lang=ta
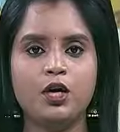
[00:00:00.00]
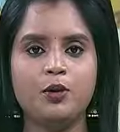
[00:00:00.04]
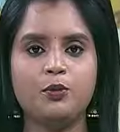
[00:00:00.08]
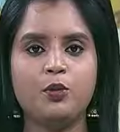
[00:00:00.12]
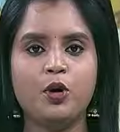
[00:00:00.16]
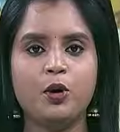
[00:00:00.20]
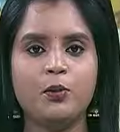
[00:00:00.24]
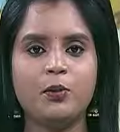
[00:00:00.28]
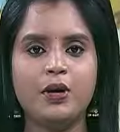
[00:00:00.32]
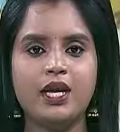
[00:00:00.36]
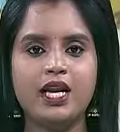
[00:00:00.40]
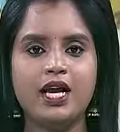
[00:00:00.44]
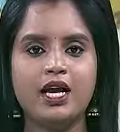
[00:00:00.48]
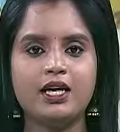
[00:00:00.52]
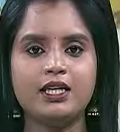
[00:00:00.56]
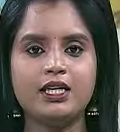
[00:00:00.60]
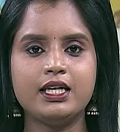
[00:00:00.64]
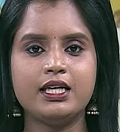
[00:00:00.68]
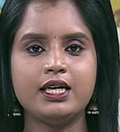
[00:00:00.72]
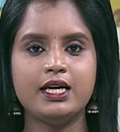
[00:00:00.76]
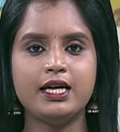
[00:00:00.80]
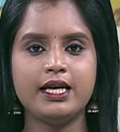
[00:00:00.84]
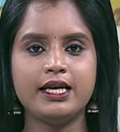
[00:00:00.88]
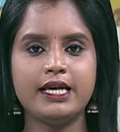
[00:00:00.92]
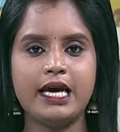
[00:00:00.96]
பொம்மலாட்ட
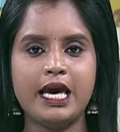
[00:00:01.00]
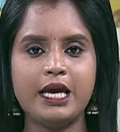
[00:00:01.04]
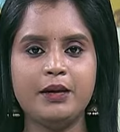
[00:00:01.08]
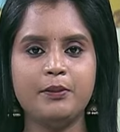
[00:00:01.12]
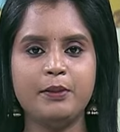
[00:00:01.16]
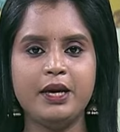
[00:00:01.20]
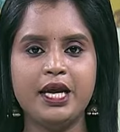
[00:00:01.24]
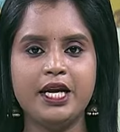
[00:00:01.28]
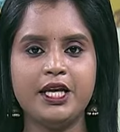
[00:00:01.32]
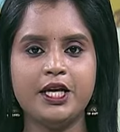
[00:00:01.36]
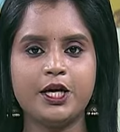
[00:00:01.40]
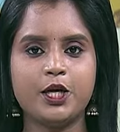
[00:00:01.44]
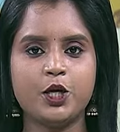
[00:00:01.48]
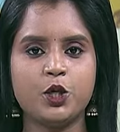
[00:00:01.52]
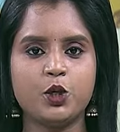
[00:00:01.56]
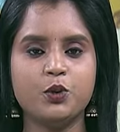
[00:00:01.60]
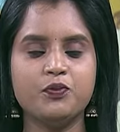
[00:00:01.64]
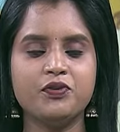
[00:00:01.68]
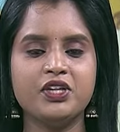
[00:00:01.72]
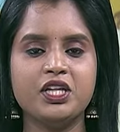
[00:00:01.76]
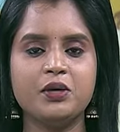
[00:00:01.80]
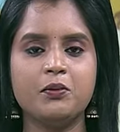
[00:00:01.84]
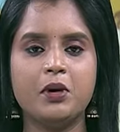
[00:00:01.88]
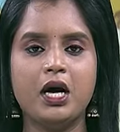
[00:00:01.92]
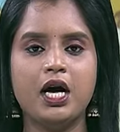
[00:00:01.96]
கலையை
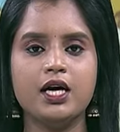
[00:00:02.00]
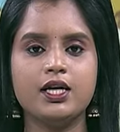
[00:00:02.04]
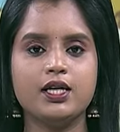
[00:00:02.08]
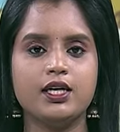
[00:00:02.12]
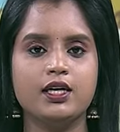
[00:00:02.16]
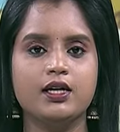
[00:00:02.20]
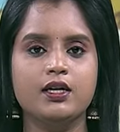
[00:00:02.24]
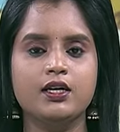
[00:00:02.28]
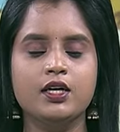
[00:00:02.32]
மீட்டெடுக்கும் விதமாக